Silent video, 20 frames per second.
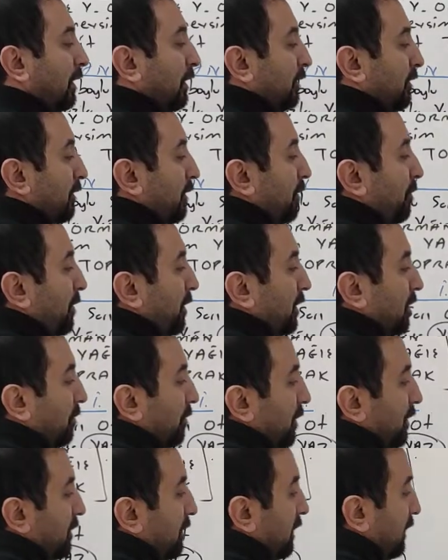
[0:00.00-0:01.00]
Step
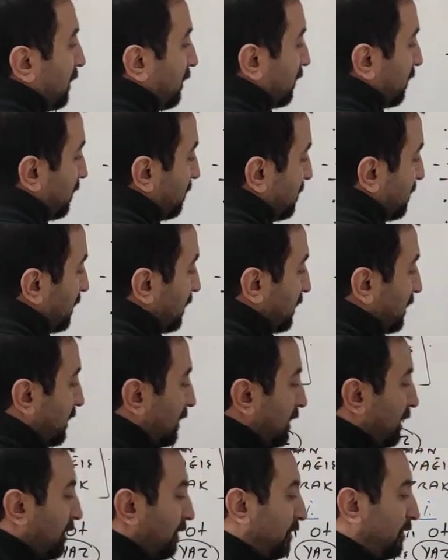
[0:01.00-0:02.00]
iklimi, diğer ismi
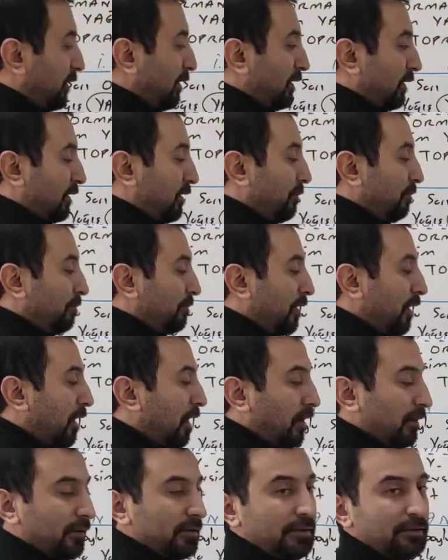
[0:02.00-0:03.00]
karasal iklim
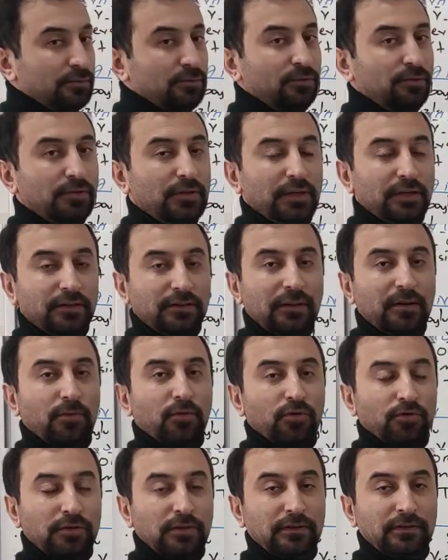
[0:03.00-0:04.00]
artık Türkiye'nin tam
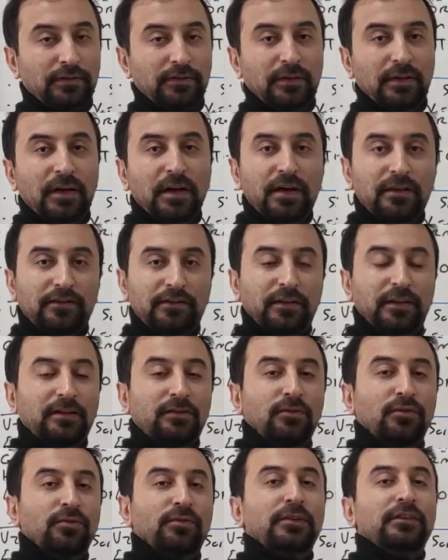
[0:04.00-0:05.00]
ortası,
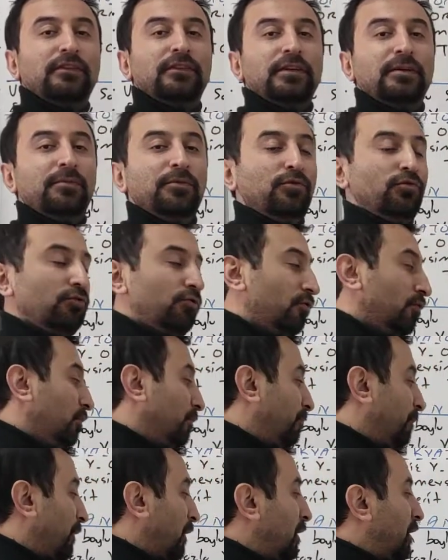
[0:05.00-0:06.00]
Asya'nın ortası gibi
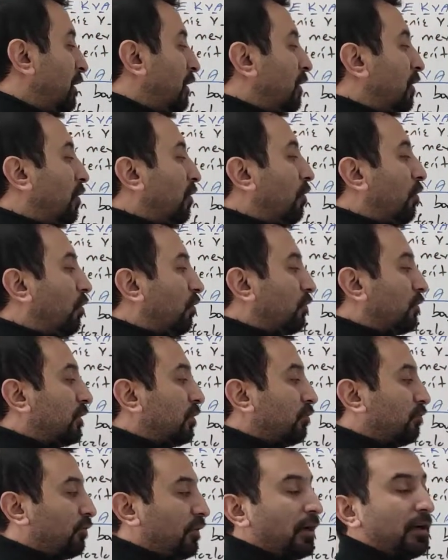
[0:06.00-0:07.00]
düşünün.
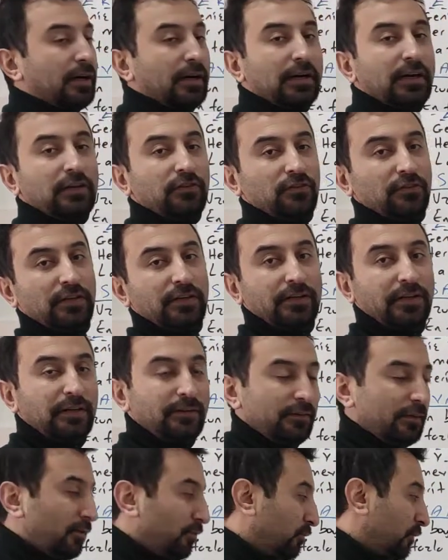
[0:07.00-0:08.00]
Orta kuşak kara içleri
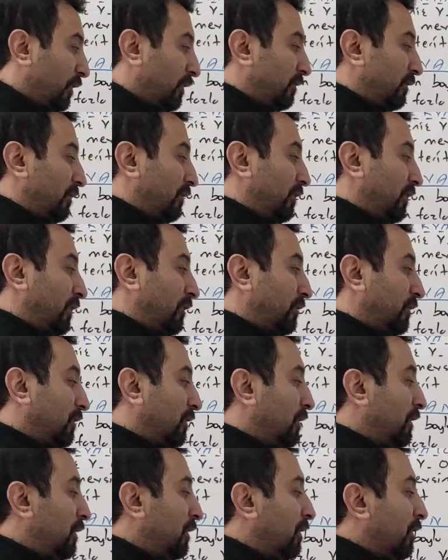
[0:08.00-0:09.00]
denizden uzaksınız artık.
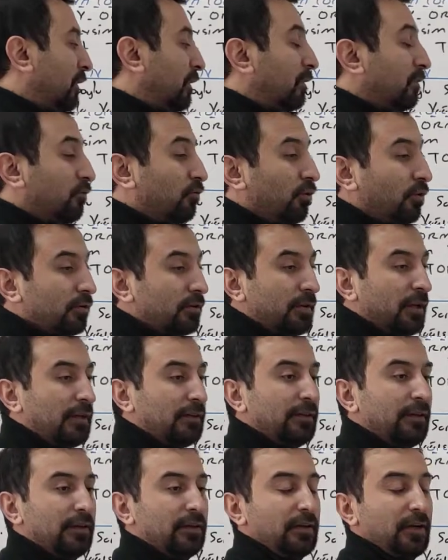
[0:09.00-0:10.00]
Çok
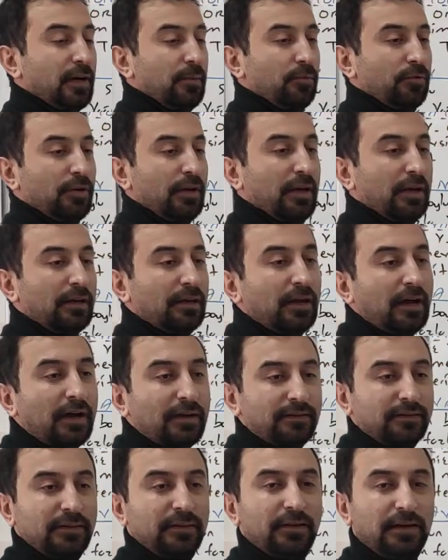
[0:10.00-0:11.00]
nadiren yağmur yağar.
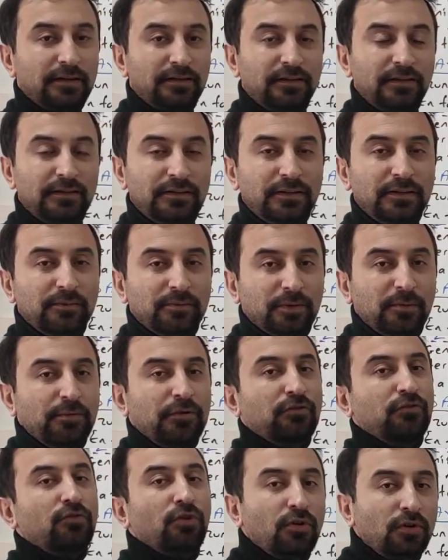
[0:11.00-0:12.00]
Aslında nadiren dediğim tabii
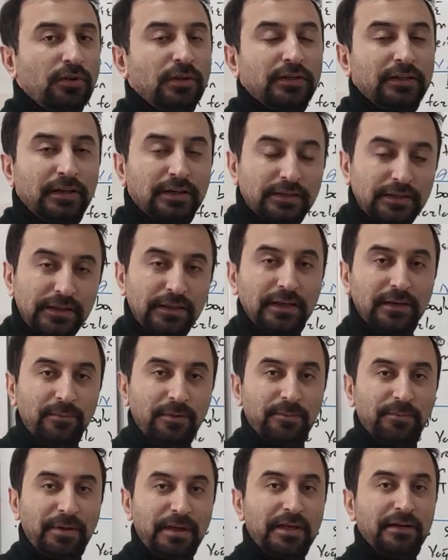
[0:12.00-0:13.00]
ki çöl kadar değil
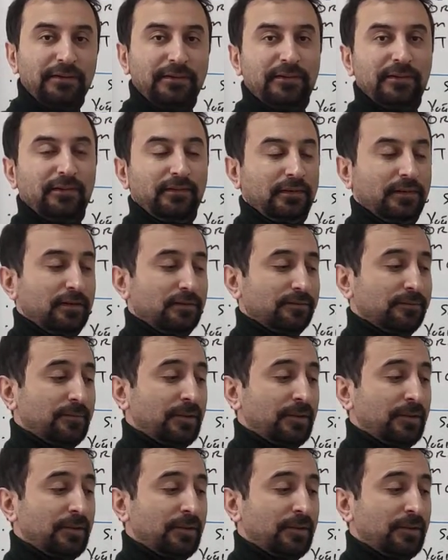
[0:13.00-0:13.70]
ama belirsizdir.